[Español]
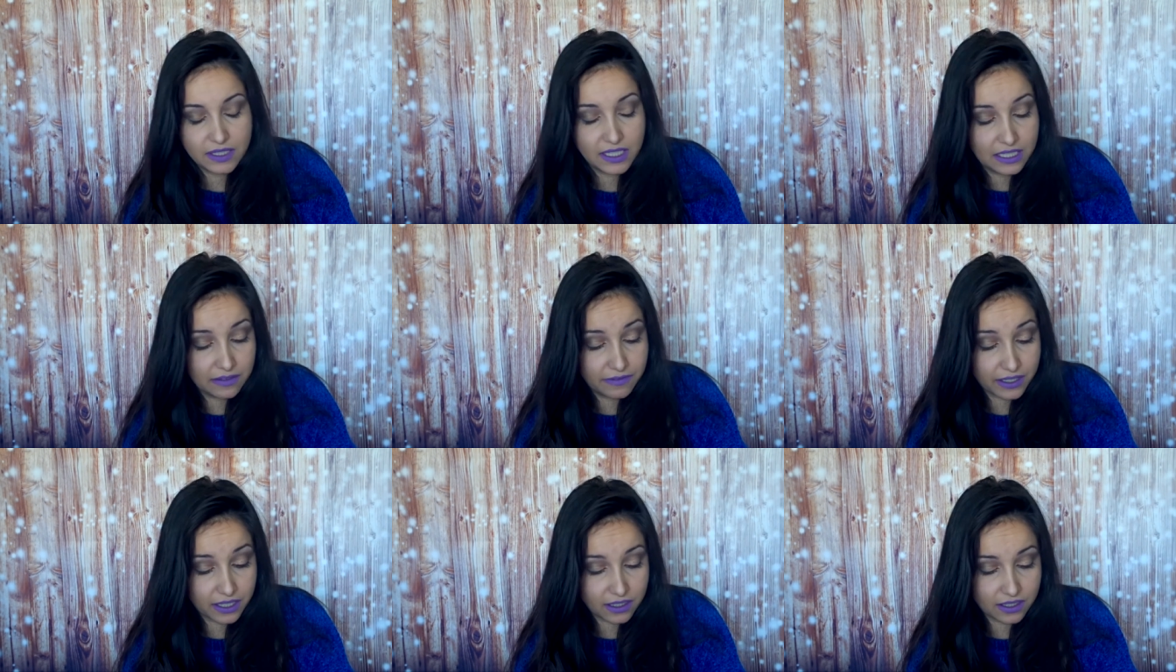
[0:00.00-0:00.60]
Y
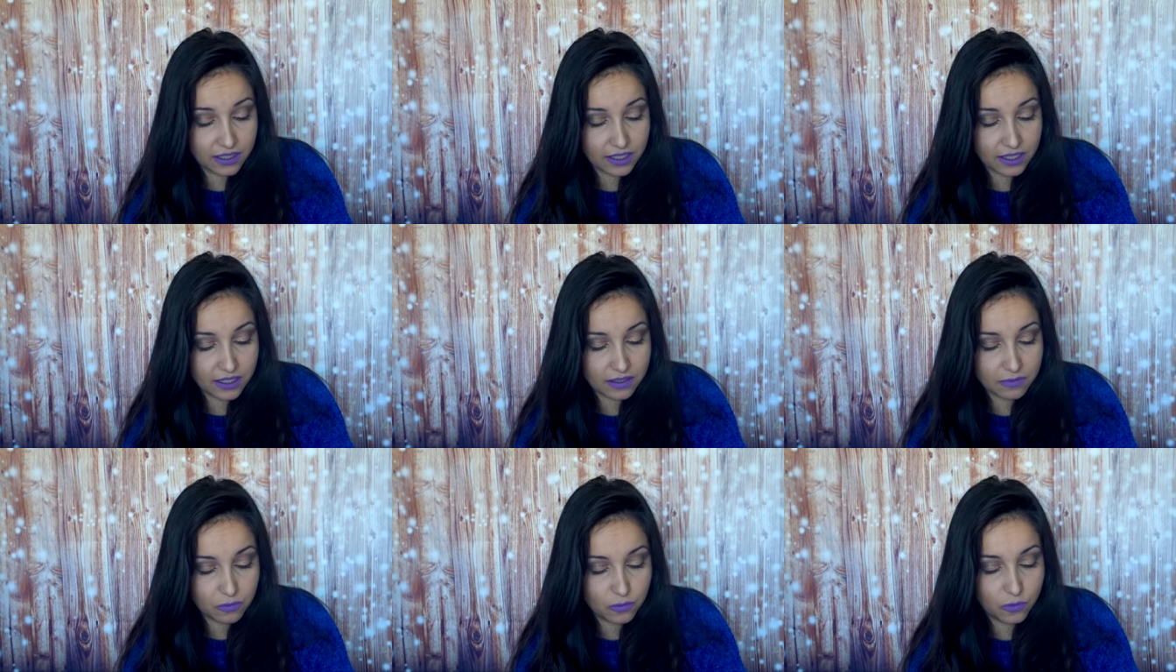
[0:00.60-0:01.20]
la verdad que
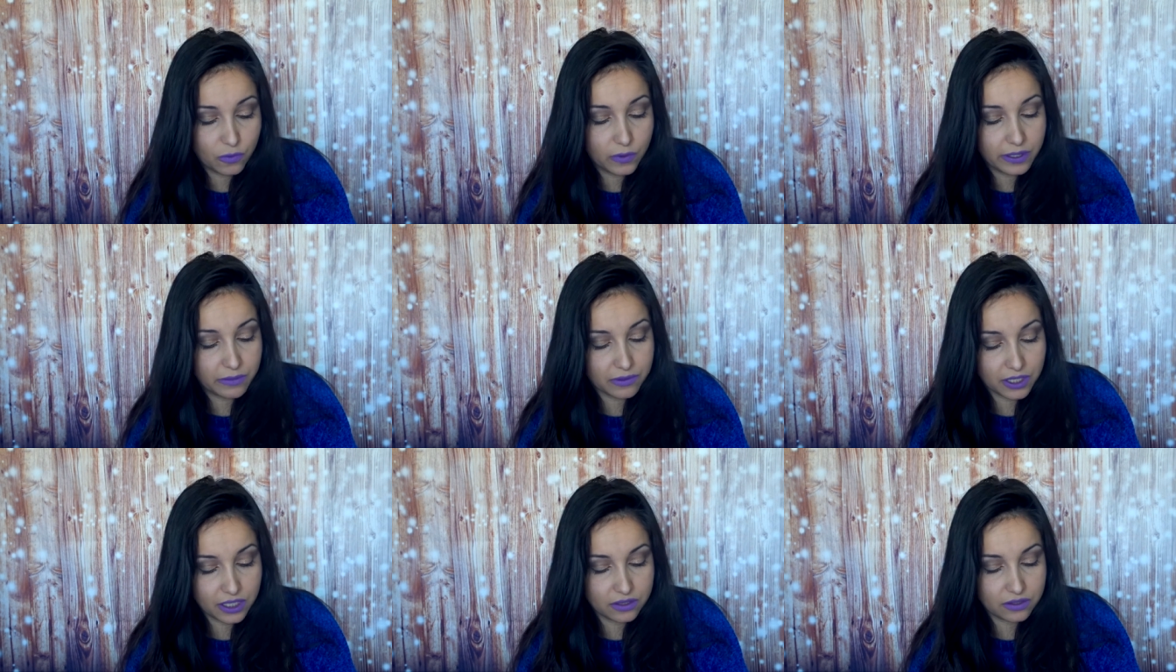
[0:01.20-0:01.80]
queda muy
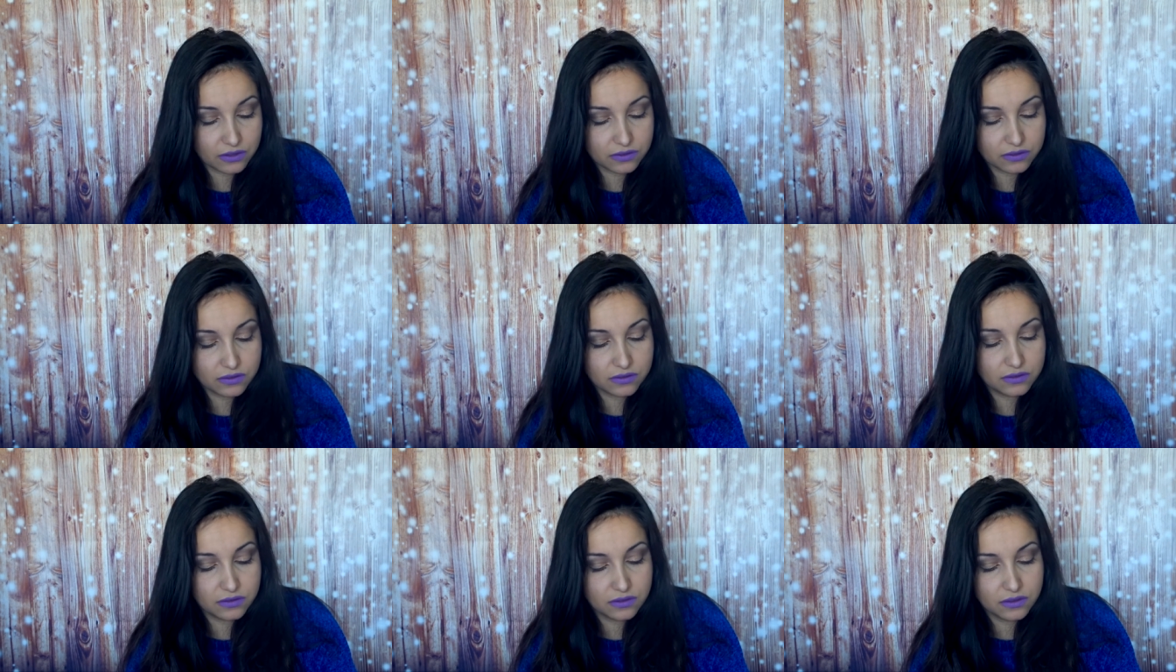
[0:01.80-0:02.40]
bonito.
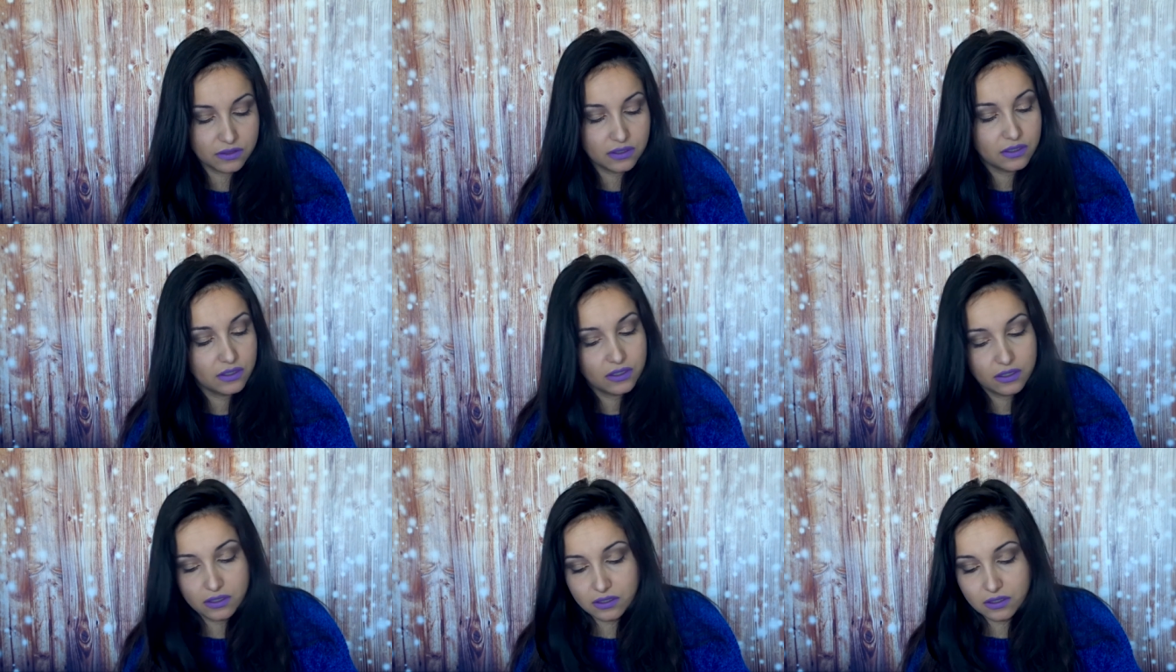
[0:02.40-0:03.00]

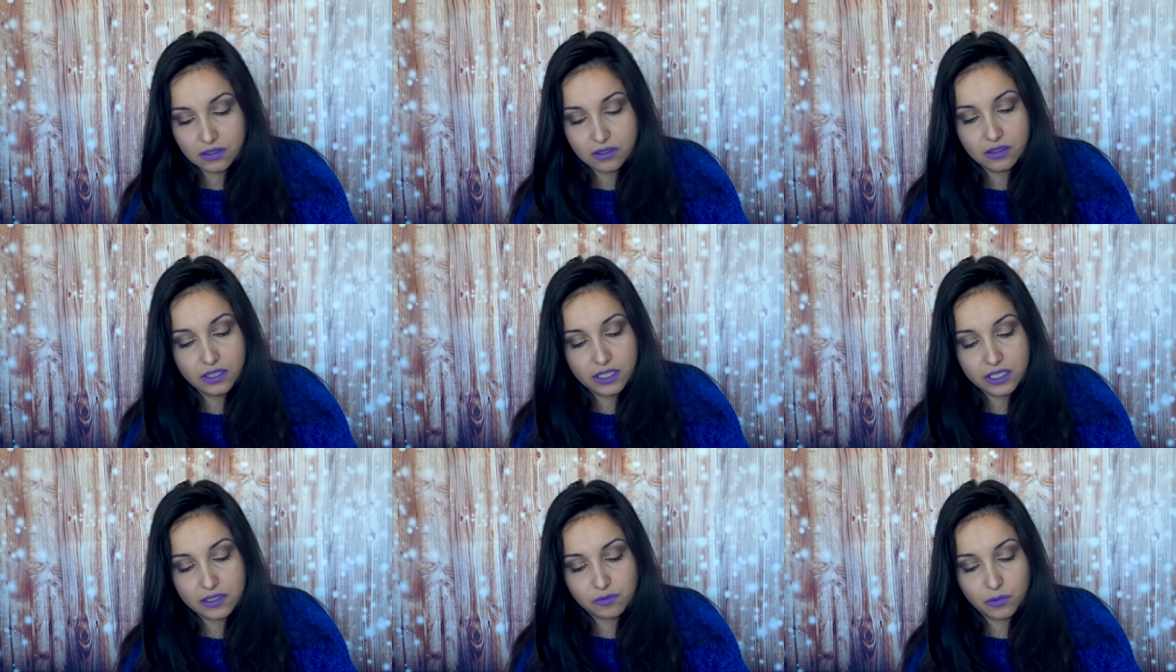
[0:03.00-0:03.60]

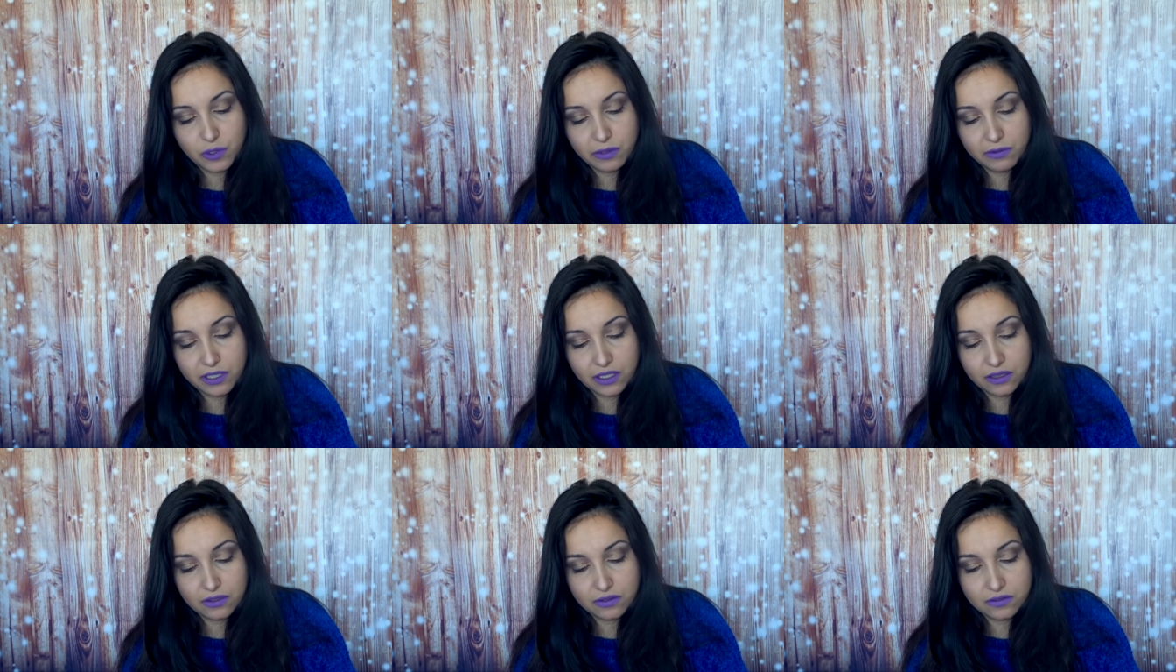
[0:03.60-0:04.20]
Es muy
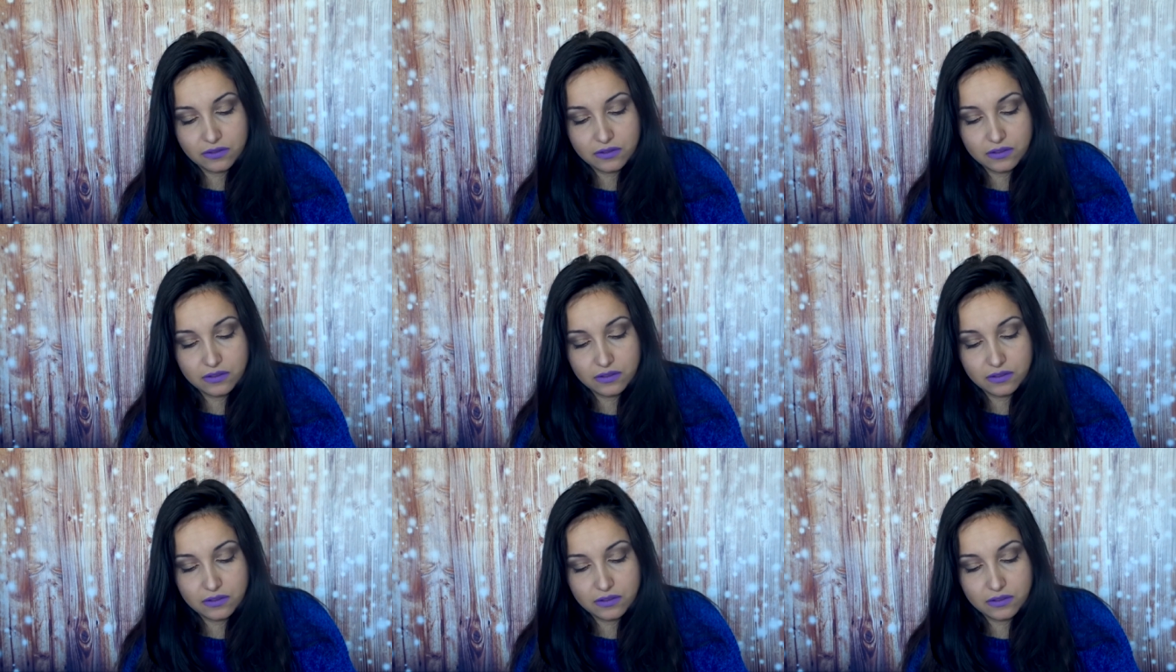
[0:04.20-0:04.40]
bonito.